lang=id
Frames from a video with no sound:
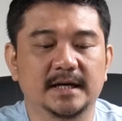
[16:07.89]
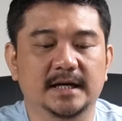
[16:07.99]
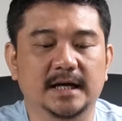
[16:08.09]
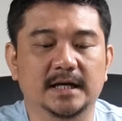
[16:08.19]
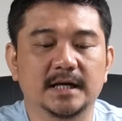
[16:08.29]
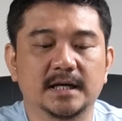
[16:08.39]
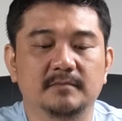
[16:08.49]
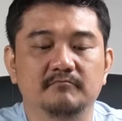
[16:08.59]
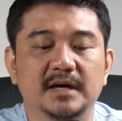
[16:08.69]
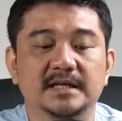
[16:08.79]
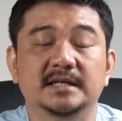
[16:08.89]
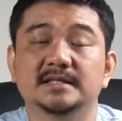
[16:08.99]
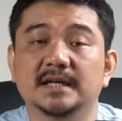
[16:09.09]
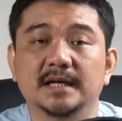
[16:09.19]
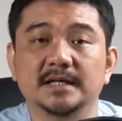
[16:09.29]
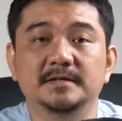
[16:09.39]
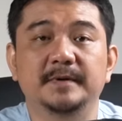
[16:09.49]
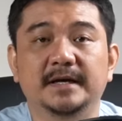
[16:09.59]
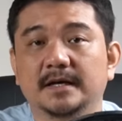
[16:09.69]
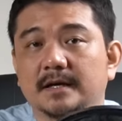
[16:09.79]
karena banyak sekali
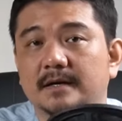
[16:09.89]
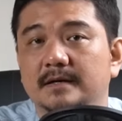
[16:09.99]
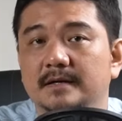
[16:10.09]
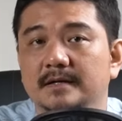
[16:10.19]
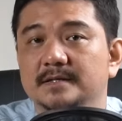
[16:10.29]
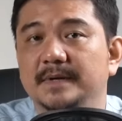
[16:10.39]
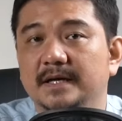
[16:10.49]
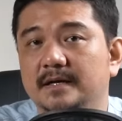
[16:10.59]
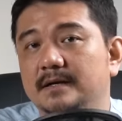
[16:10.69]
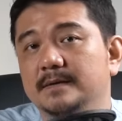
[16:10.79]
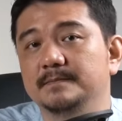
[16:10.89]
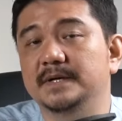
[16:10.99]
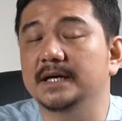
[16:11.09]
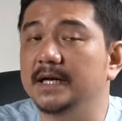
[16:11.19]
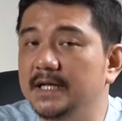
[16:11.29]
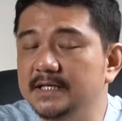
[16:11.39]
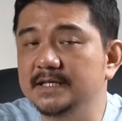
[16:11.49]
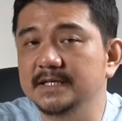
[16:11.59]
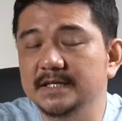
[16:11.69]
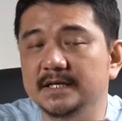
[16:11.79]
speaker speaker berkelas